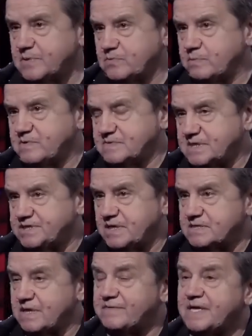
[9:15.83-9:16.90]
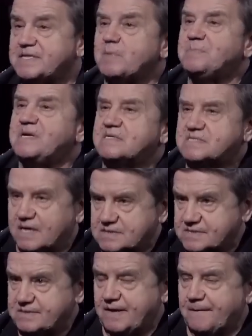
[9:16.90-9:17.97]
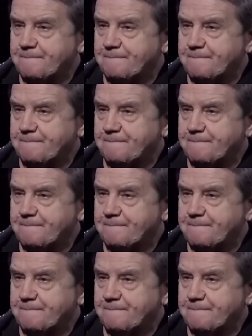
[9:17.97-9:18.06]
потом не возвращаться. Говорят о мобилизации.